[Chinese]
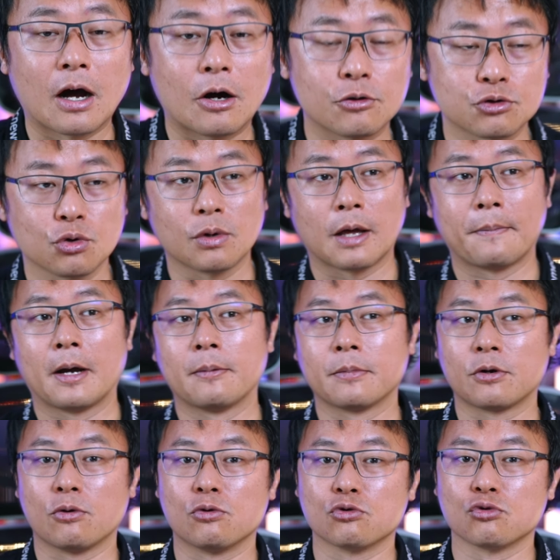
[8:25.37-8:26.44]
澳洲来帮我们
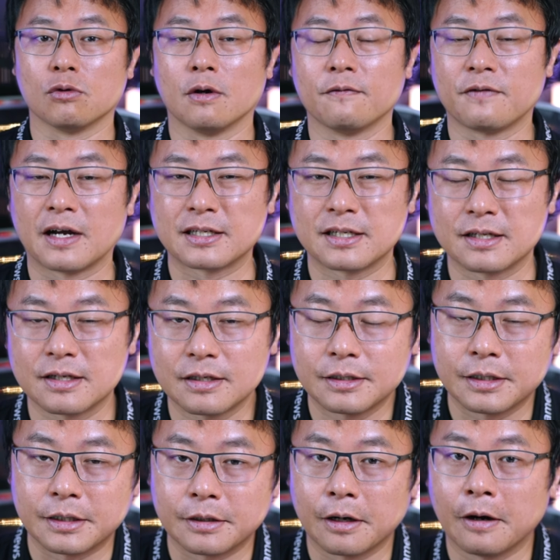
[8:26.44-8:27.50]
工作，然后发现这
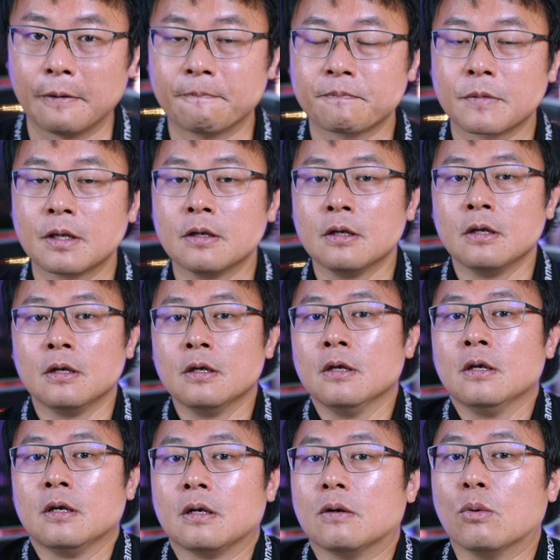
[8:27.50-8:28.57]
些人哈，
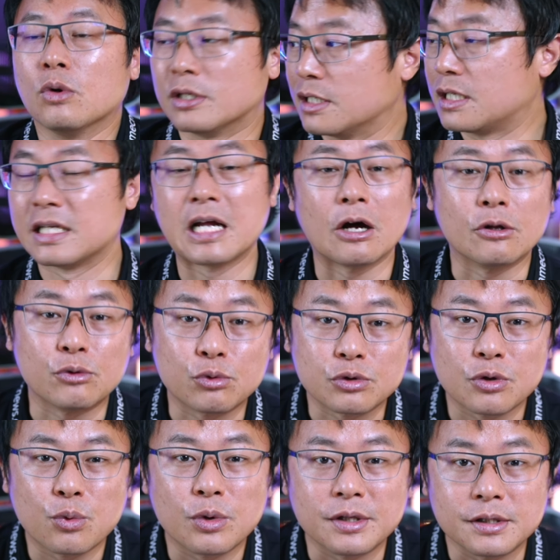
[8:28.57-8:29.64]
我已经听到很多
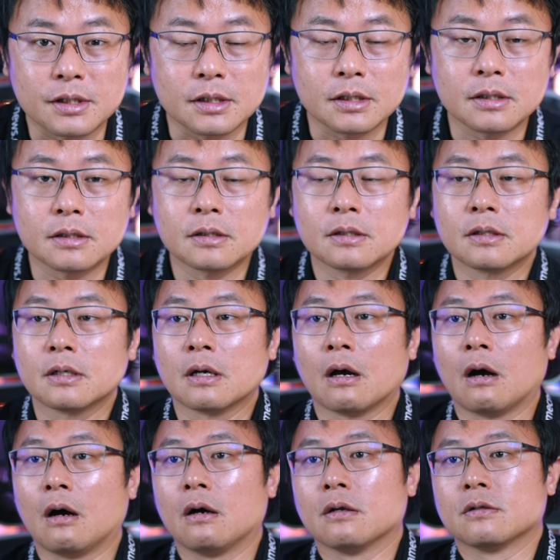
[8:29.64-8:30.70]
的问题了。
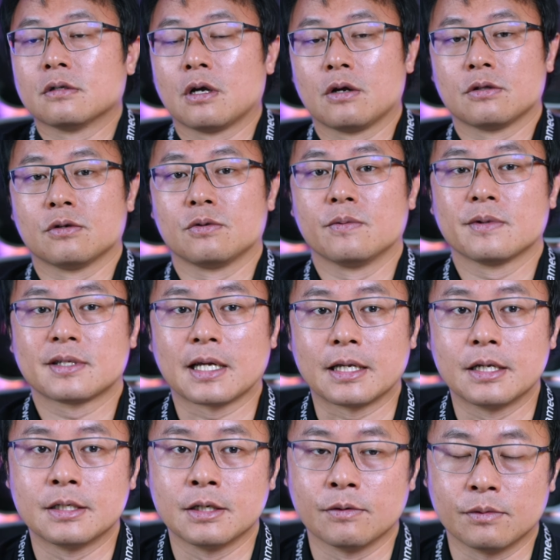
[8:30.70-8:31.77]
好，那那因为产
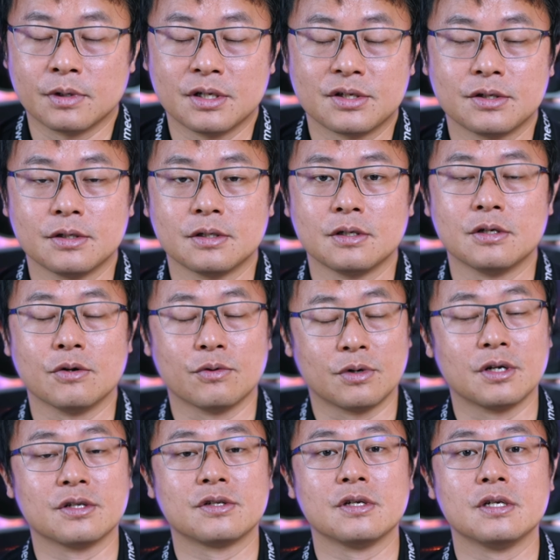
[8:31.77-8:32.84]
业界有认识有
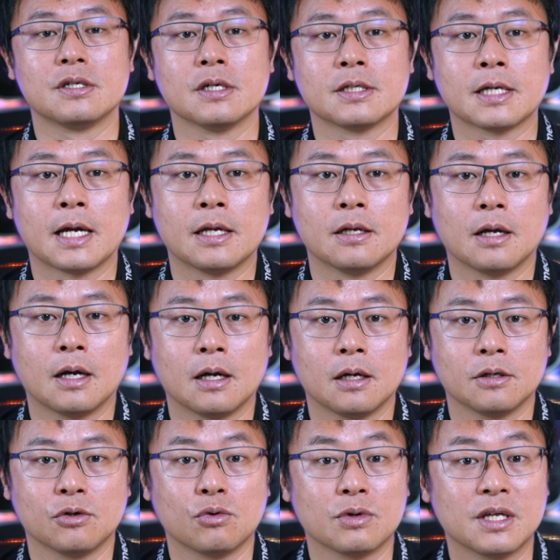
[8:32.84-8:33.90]
认识一些在啊
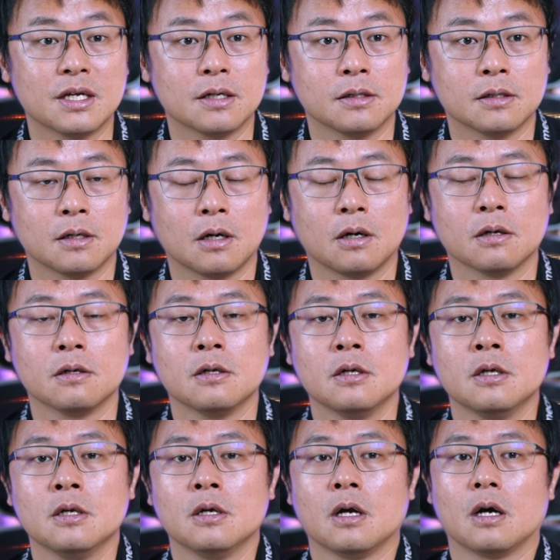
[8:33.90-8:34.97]
农、呃、业的哈
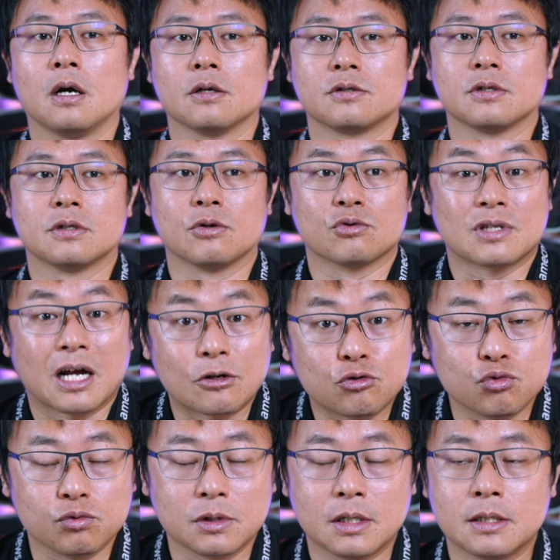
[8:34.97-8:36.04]
啊、呃、这农场
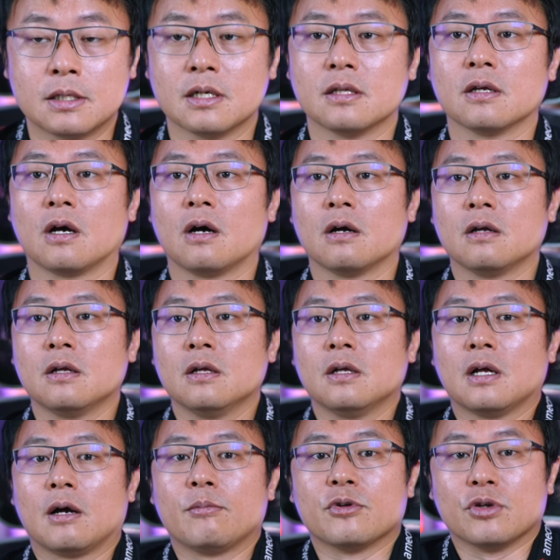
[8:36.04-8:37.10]
主等等的啊，
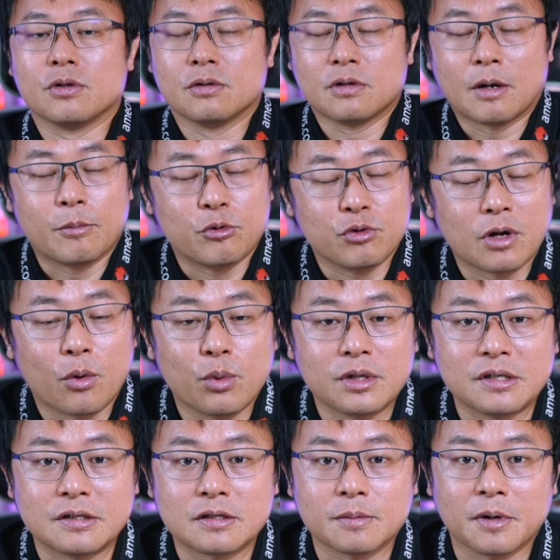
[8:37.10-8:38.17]
他们他们遇到问
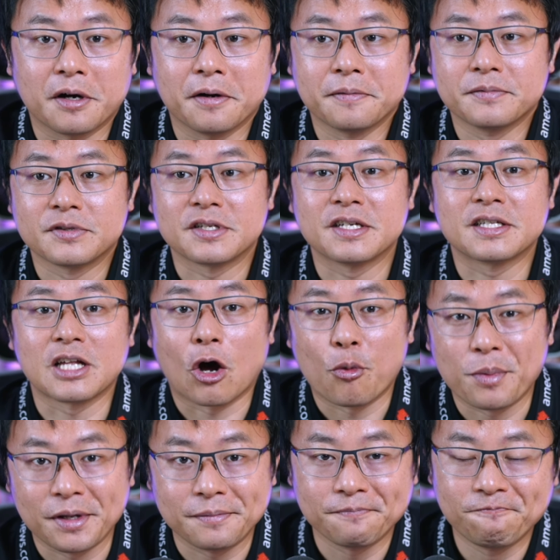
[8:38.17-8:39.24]
题是什么？这些岛
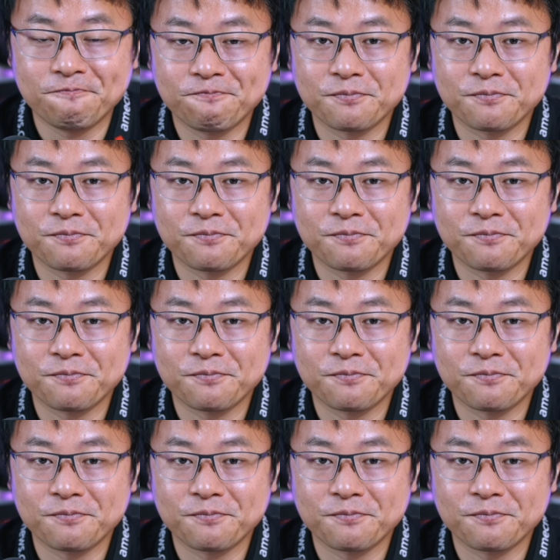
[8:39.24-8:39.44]
民